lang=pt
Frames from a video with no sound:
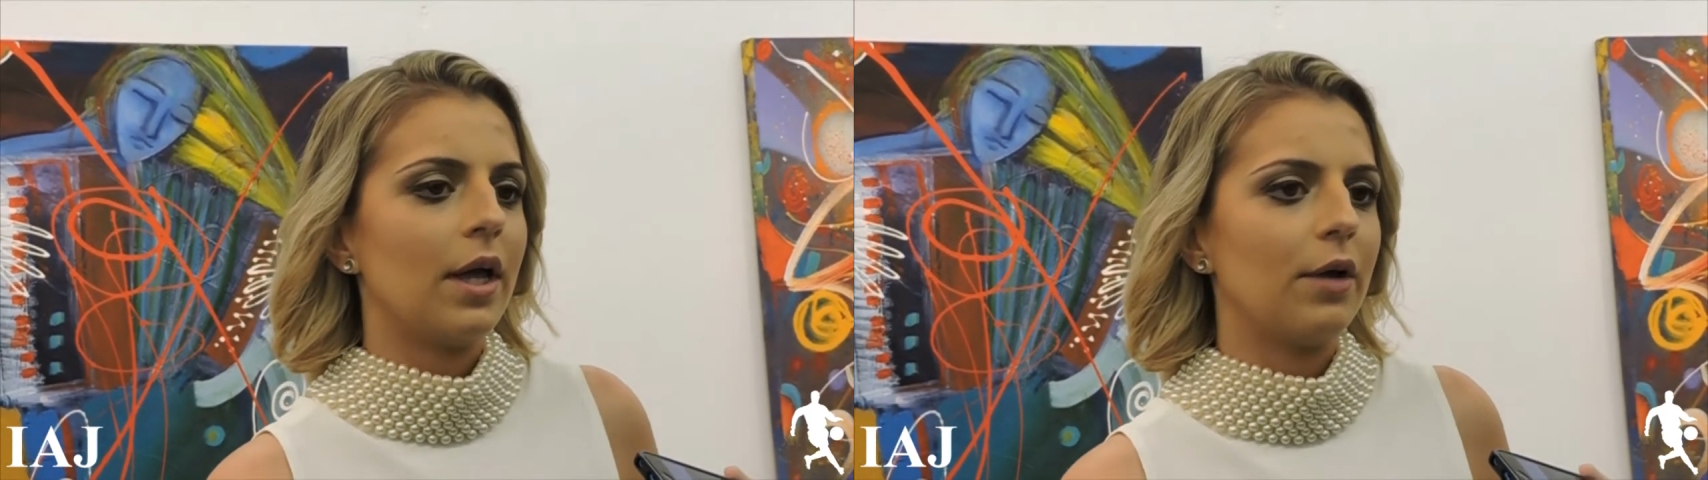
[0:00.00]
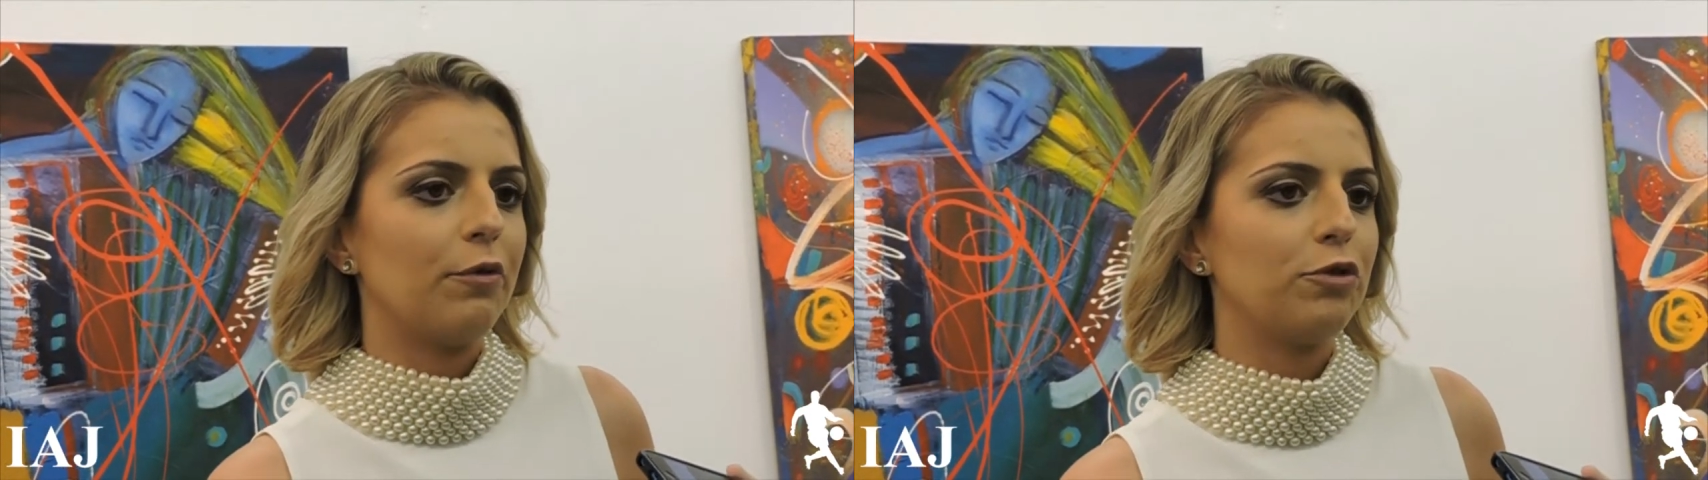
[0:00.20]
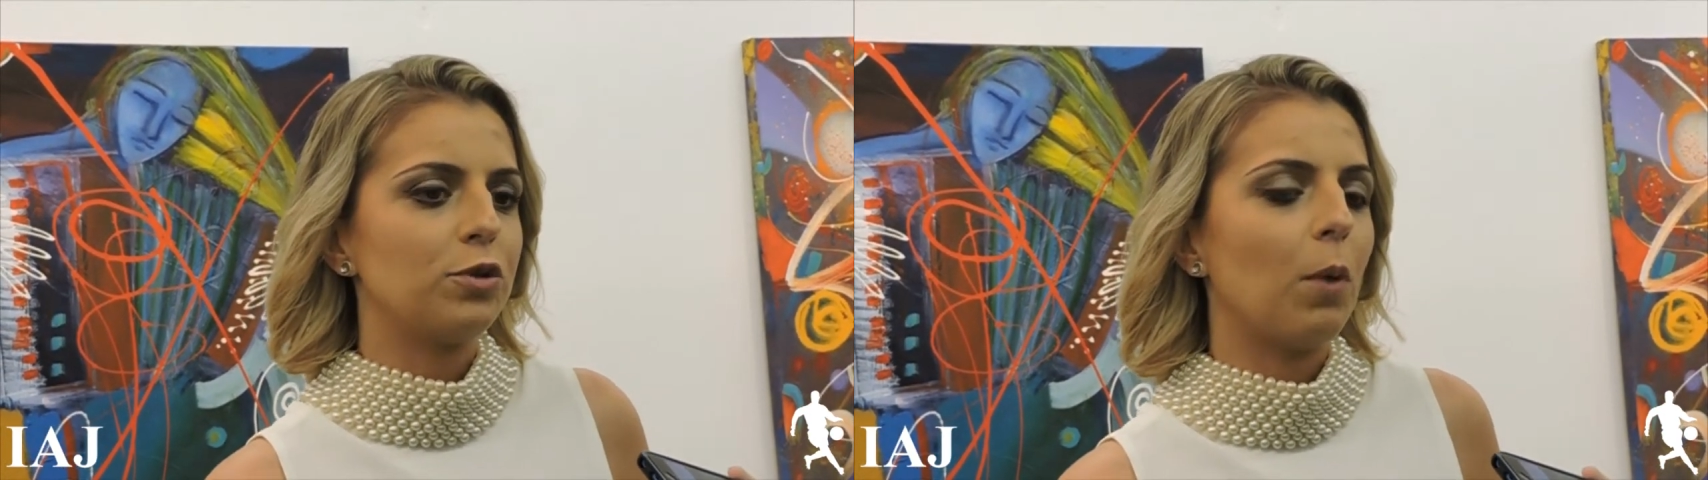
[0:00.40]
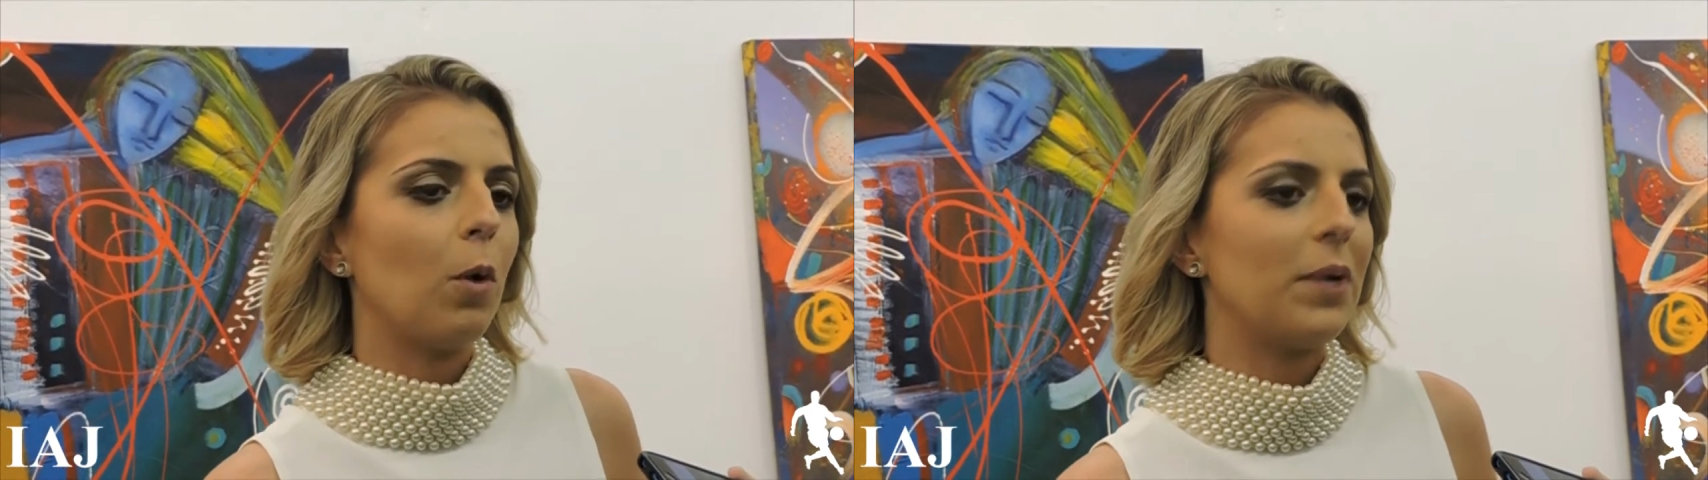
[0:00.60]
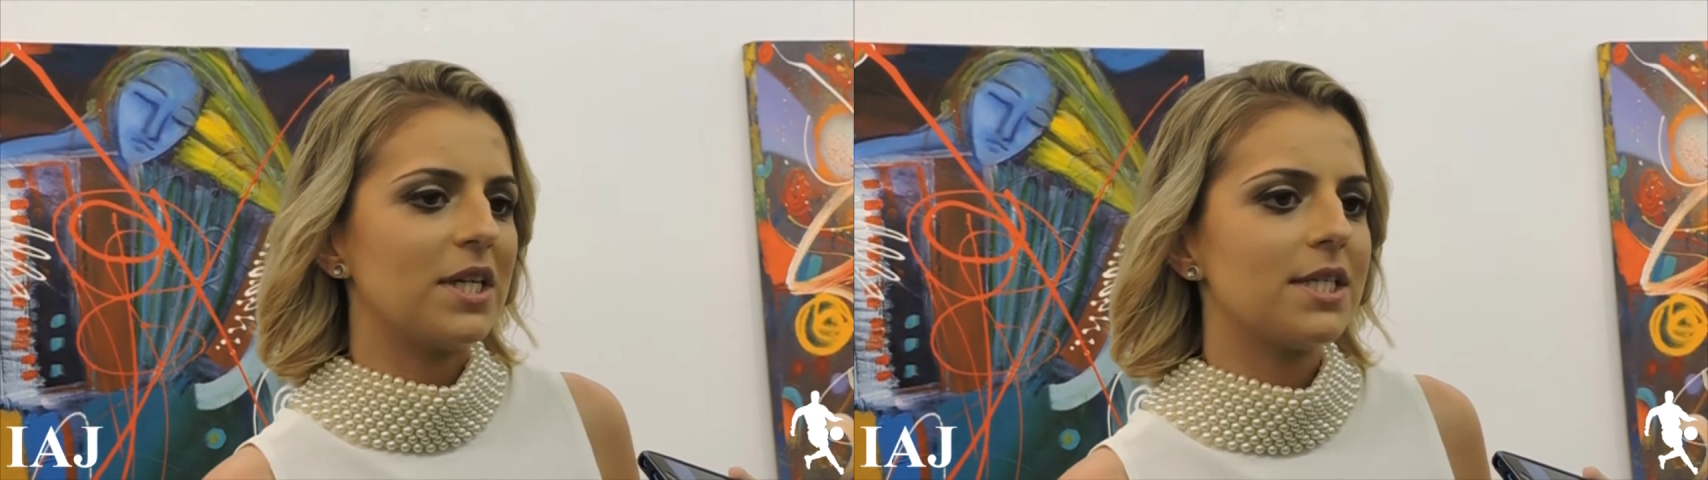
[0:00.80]
É, o
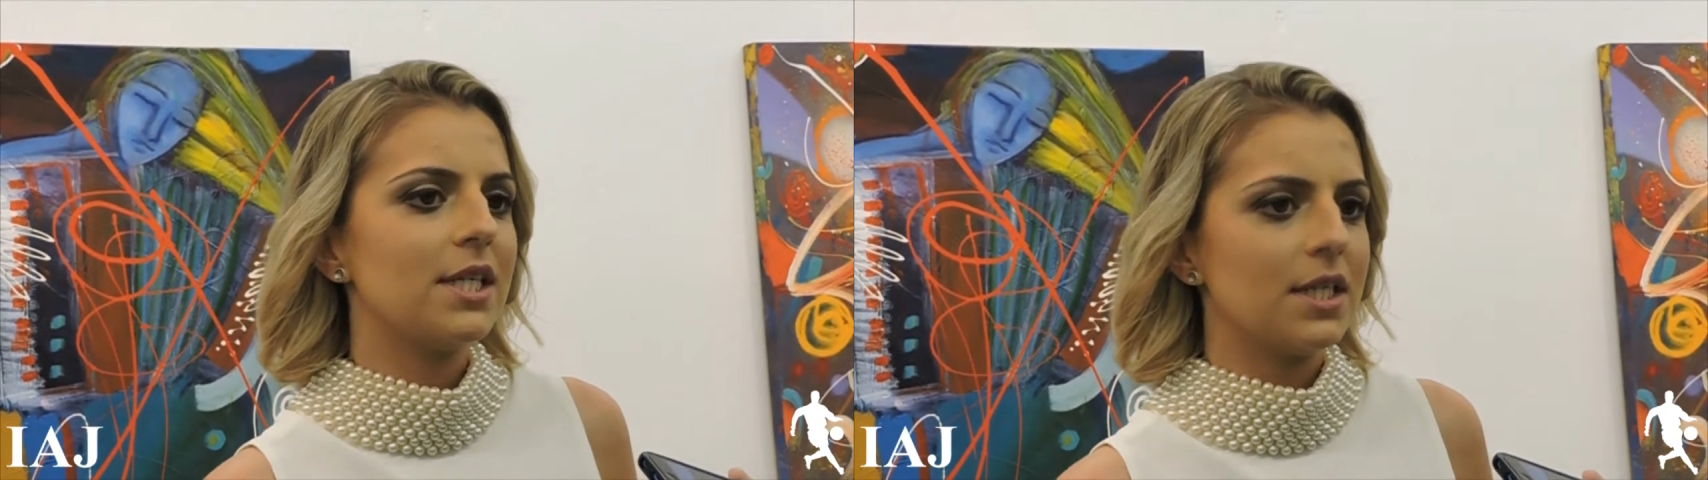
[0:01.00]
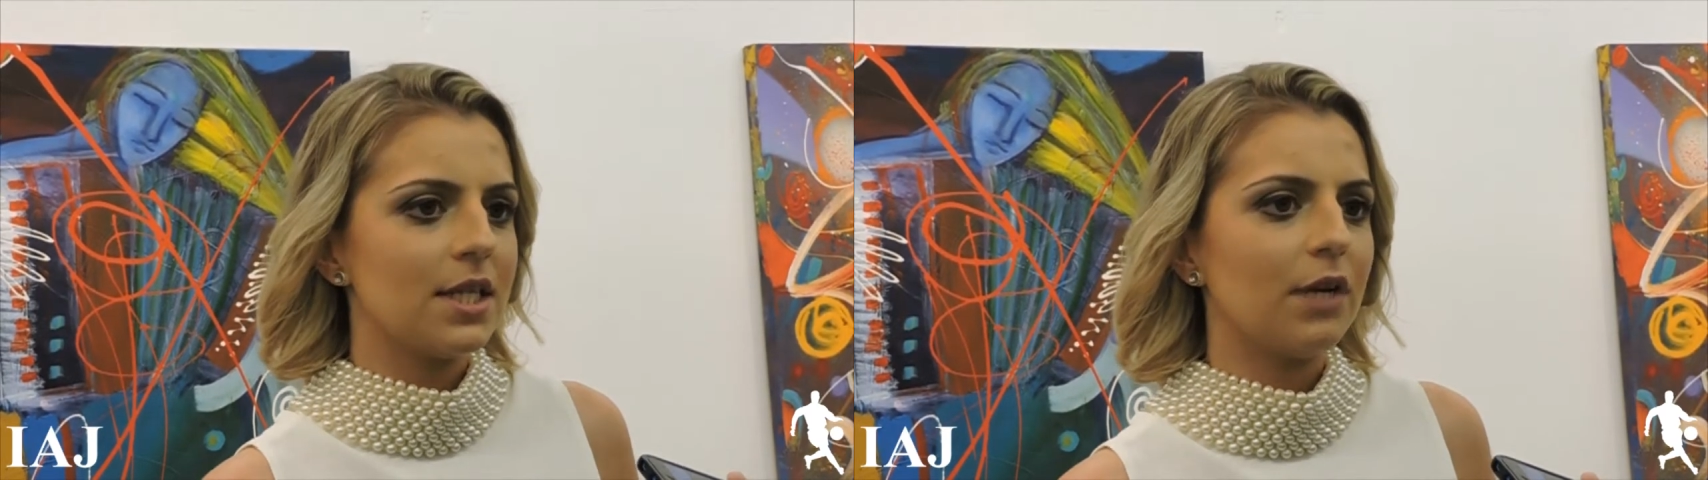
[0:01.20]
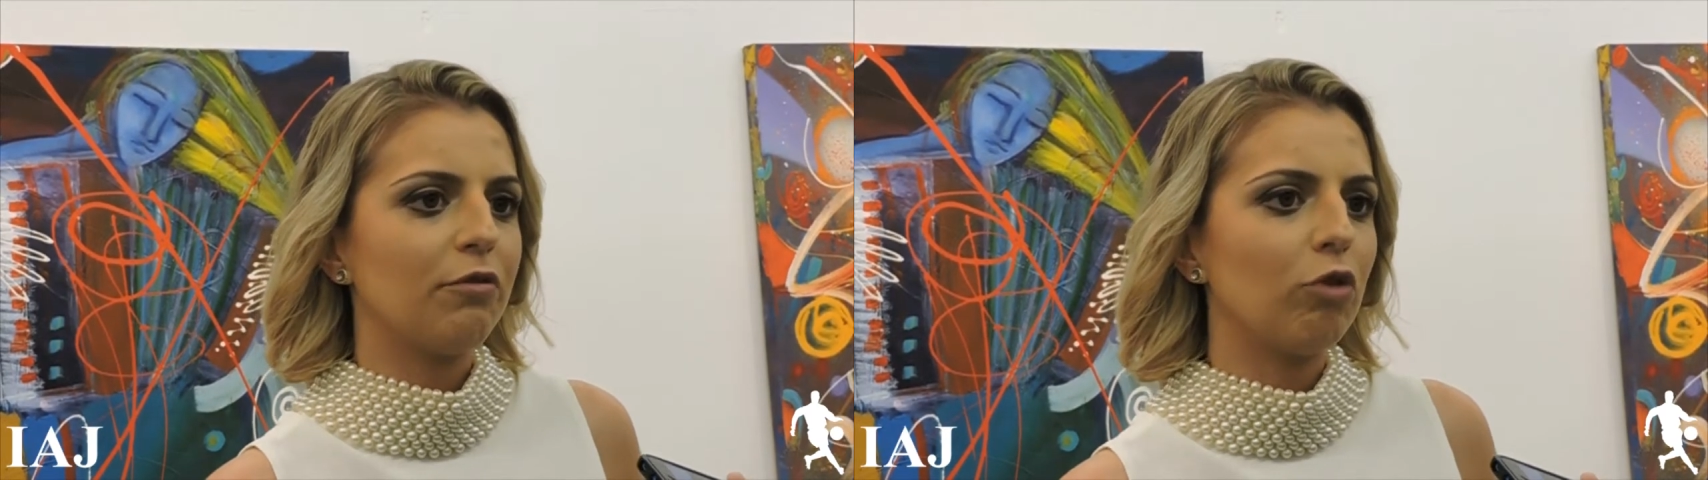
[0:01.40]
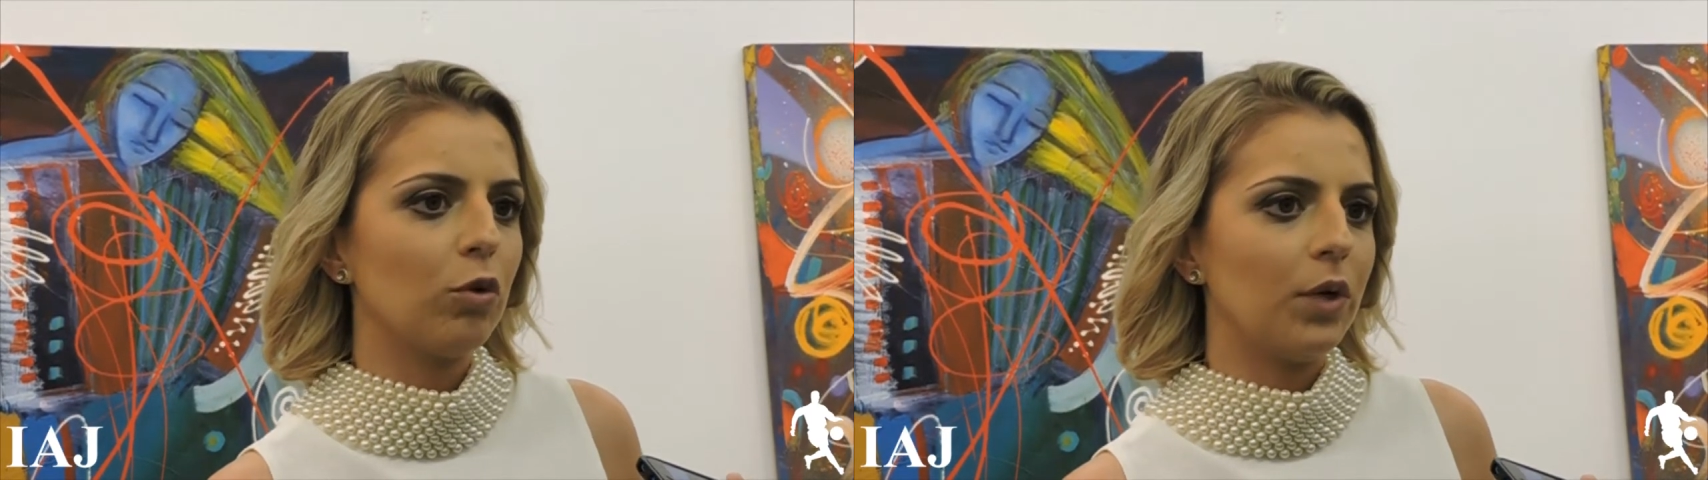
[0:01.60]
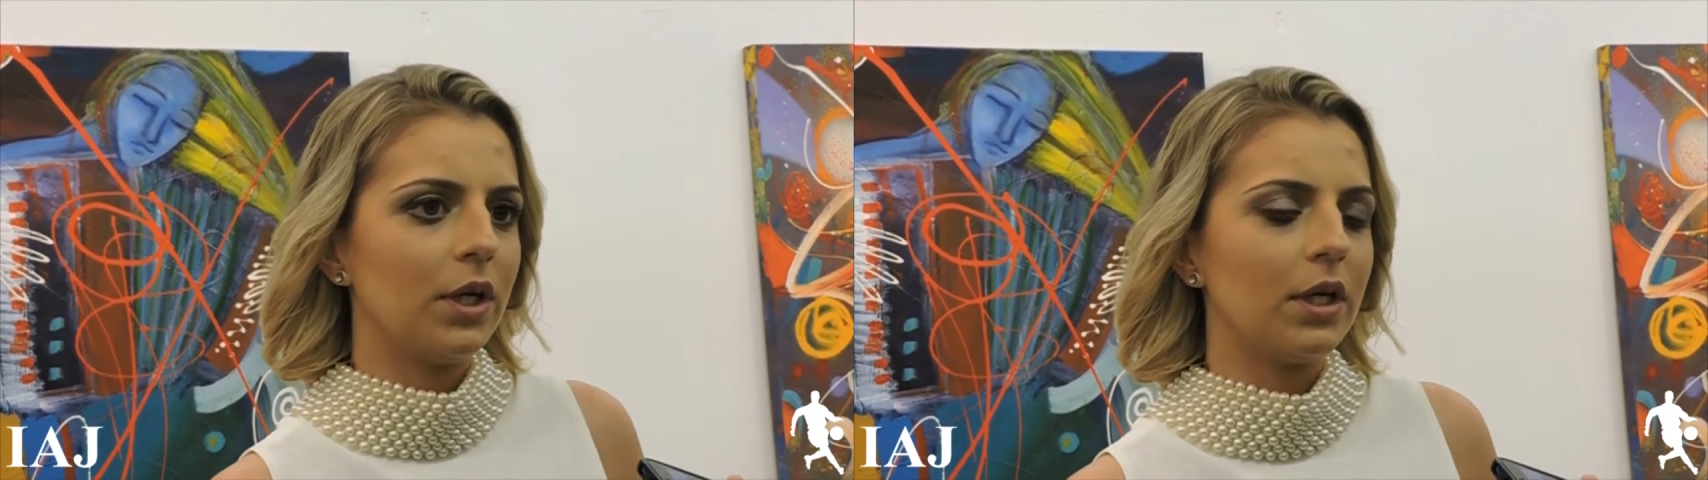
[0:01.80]
futebol precisa
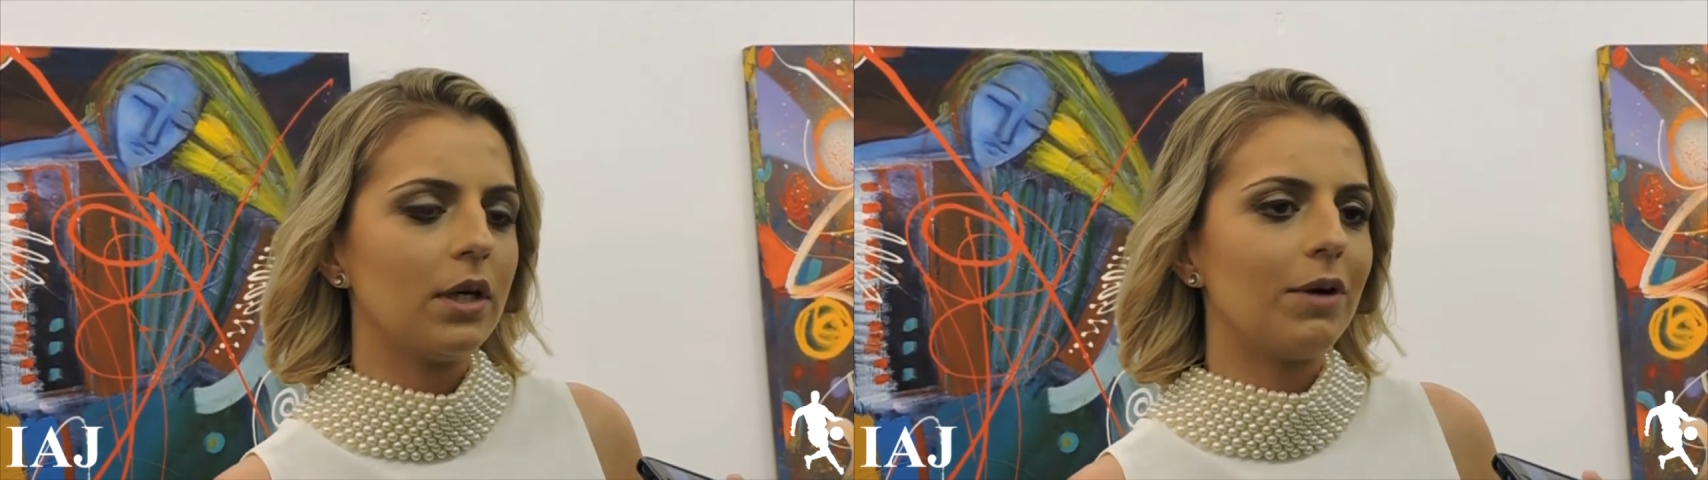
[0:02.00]
evoluir.